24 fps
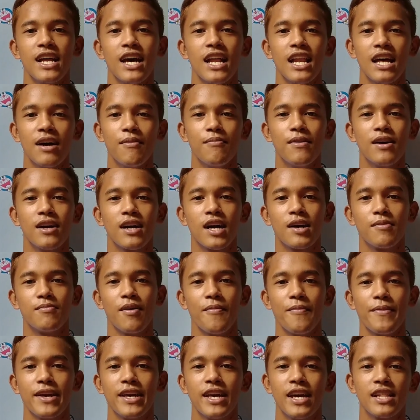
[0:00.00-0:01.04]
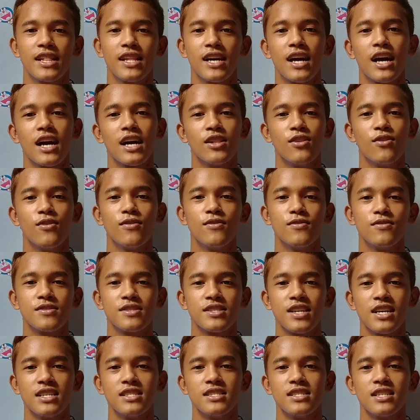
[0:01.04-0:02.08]
bihira lamang ang mabigyan ng ganong
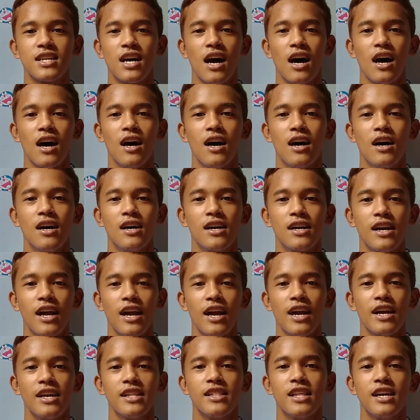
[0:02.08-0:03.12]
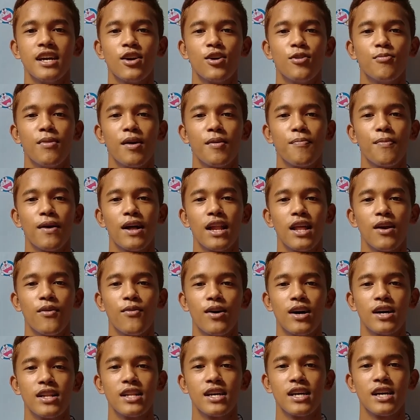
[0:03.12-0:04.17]
tsansa, kaya hindi ko may
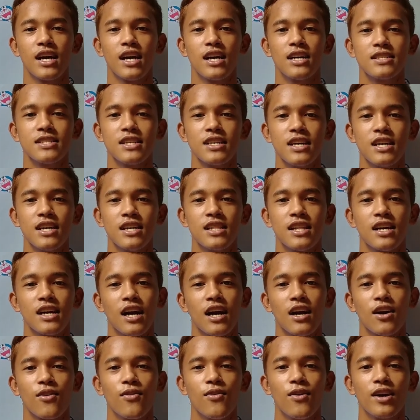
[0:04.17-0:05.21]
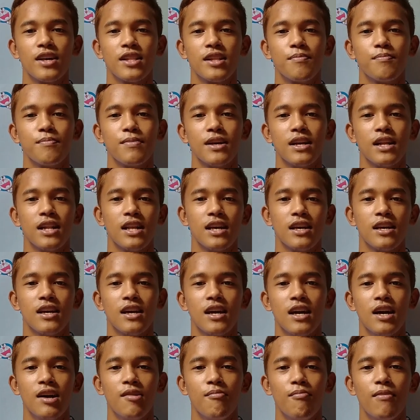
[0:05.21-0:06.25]
paliwanag ang saya ng ako ay napili.
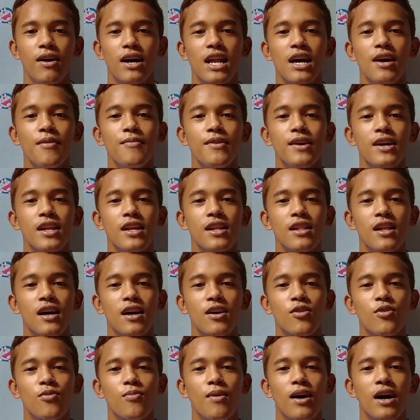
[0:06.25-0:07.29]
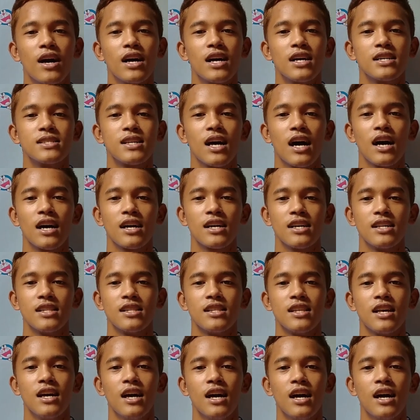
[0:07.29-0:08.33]
Marami rin ang humanga sa akin,
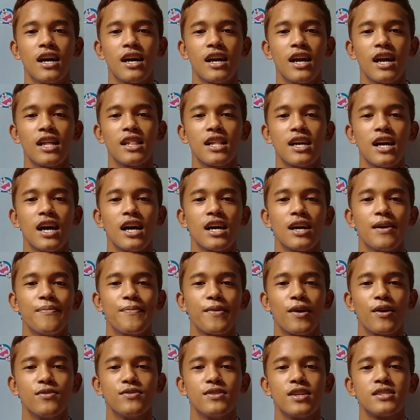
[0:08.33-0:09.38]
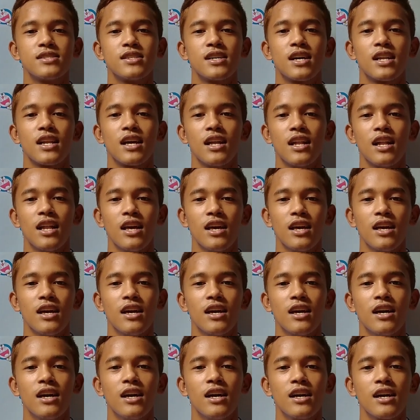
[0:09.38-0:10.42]
kaya nakaka-proud sa sarili.
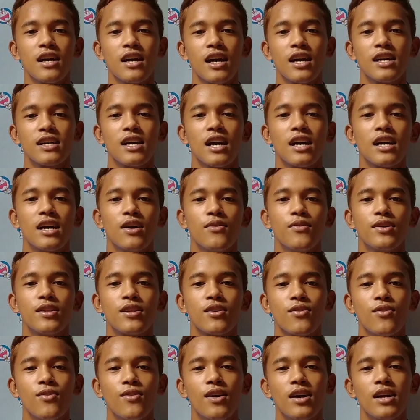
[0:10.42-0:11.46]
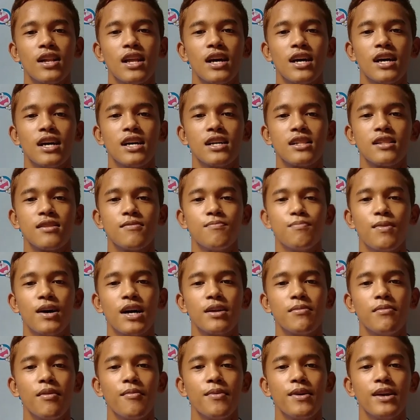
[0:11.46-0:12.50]
Kaya gagawin ko ang lahat
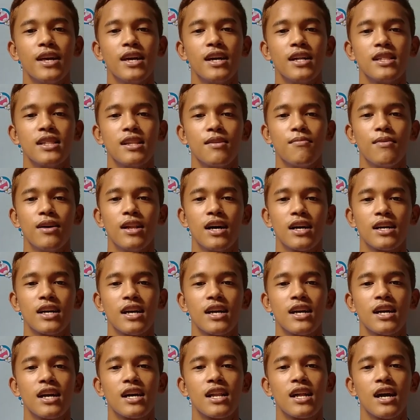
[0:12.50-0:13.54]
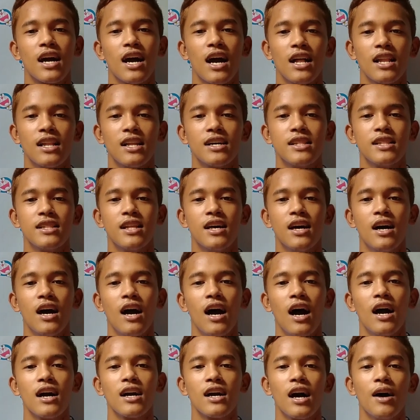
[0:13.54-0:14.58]
para mabigyan ng malaking karangalan
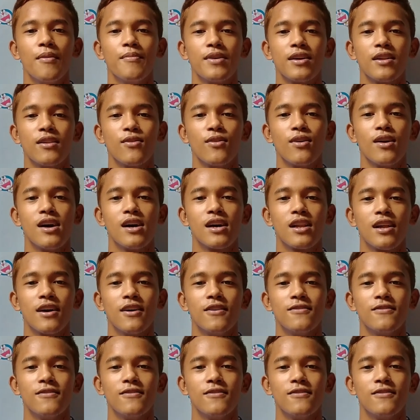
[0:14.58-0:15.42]
ang aming lugar.